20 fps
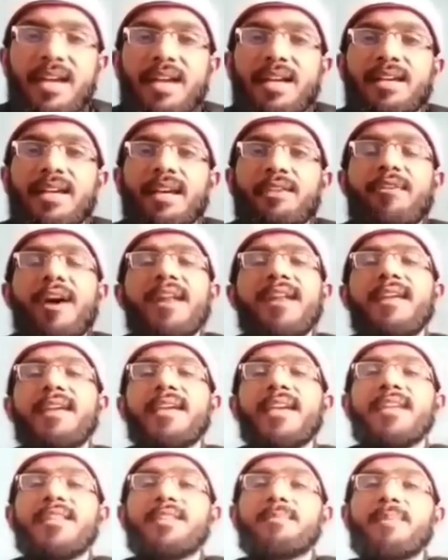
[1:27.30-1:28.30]
करवाने
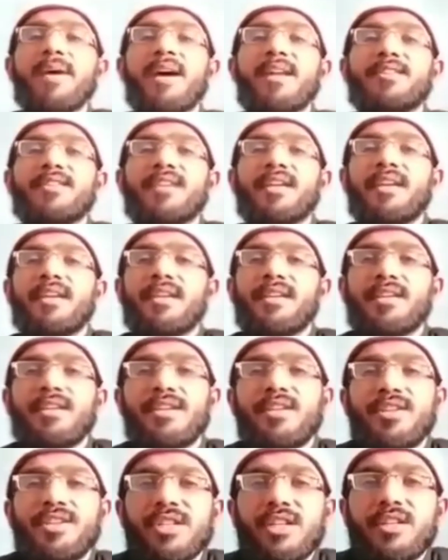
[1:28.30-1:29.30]
के एतबार से
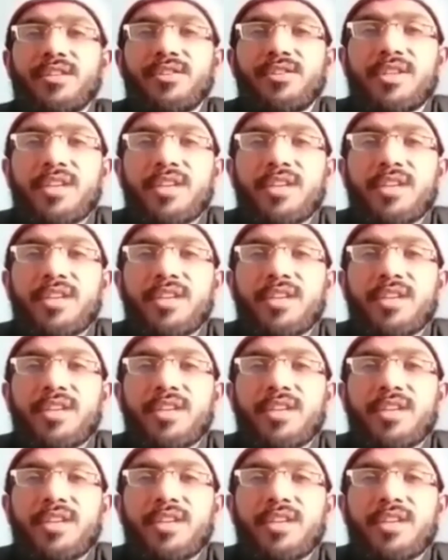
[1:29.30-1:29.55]
इसकी